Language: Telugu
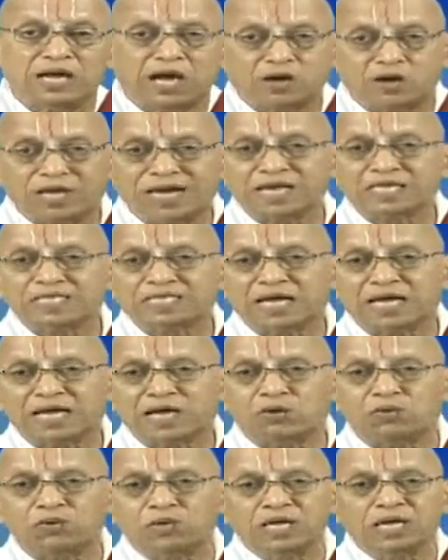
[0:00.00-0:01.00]

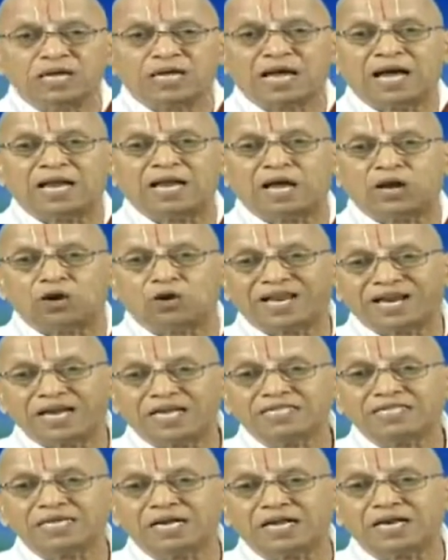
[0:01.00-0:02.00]
అనుగ్రహించగలవు కానీ
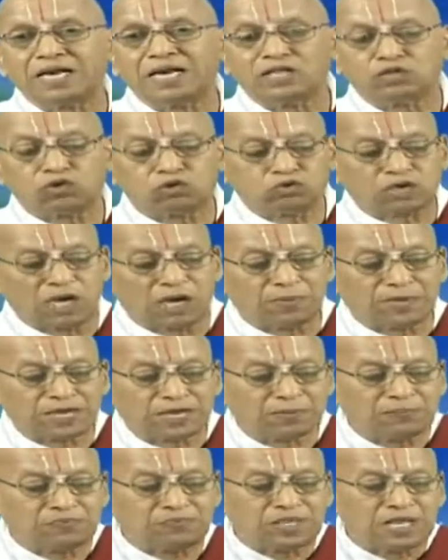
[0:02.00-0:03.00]
అనుగ్రహించడం లేదు స్వామి
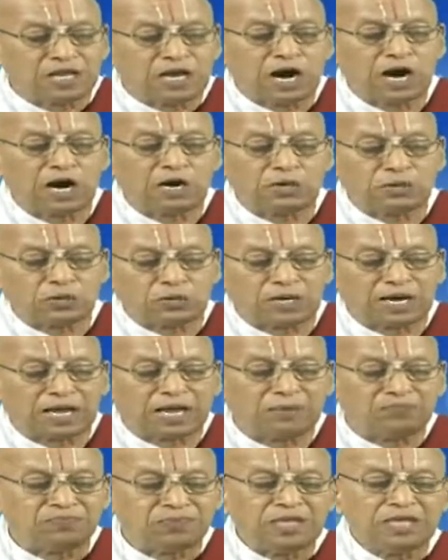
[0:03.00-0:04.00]

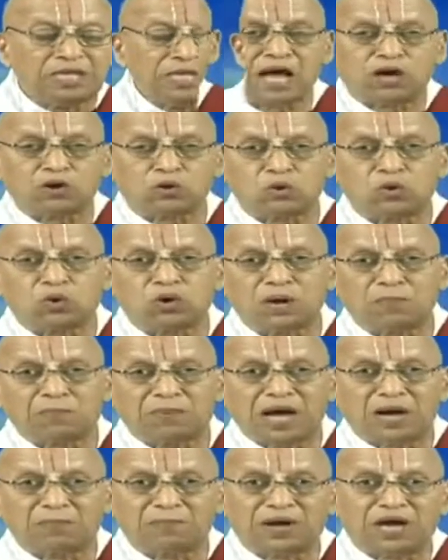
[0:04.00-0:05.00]
అంటున్నారు ఆ క్రూర
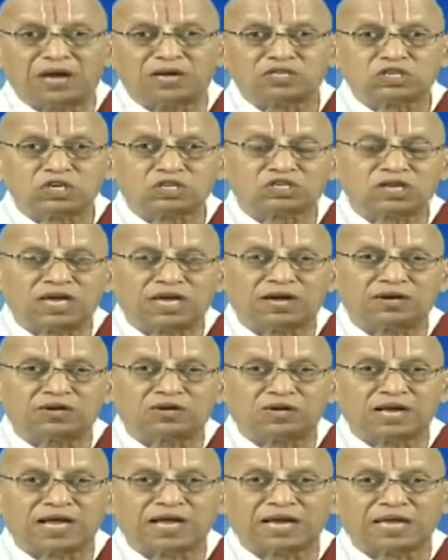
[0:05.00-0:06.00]
పాపాలు
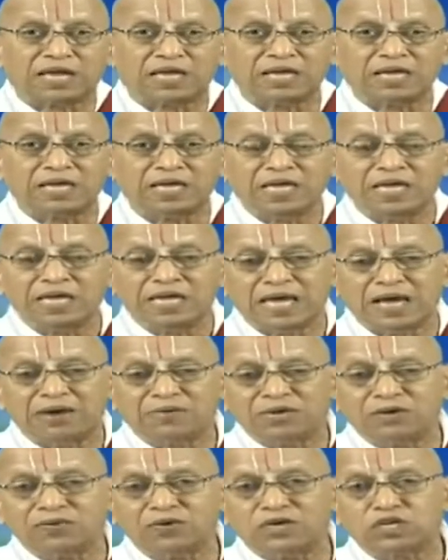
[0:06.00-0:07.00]
చేశానంటున్నారే
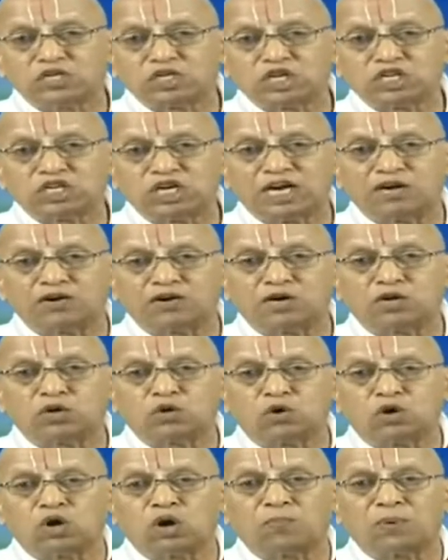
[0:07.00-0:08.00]
ఏమిటి వీరు చేసినటువంటి
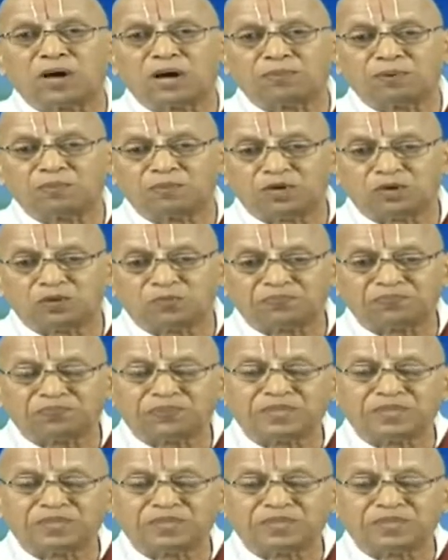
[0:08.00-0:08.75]
క్రూర పాపములు